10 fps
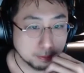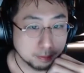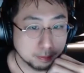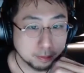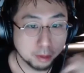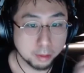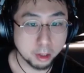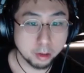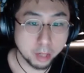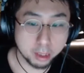どうも、
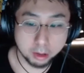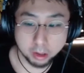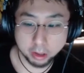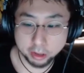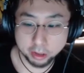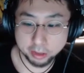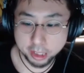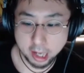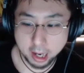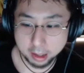枠取り直しまし
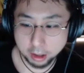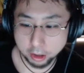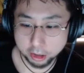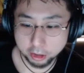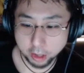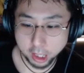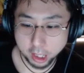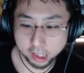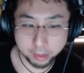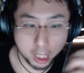た。よろしくお願いし
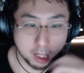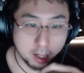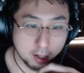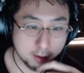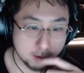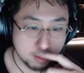ます。